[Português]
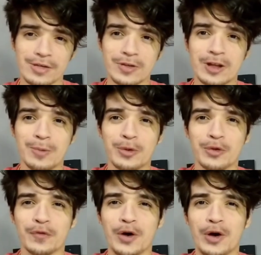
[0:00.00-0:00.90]
Estamos
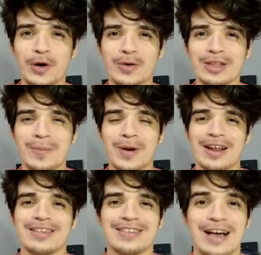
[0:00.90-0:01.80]
de volta
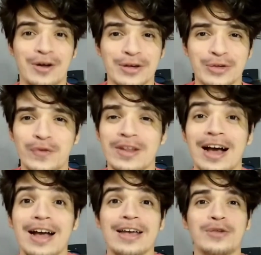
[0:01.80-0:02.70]
para as aulas
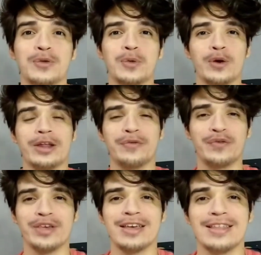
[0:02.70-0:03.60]
finais de
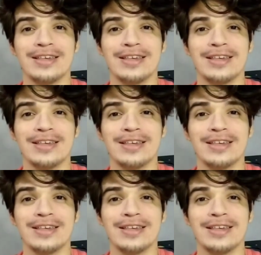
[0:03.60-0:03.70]
geografia,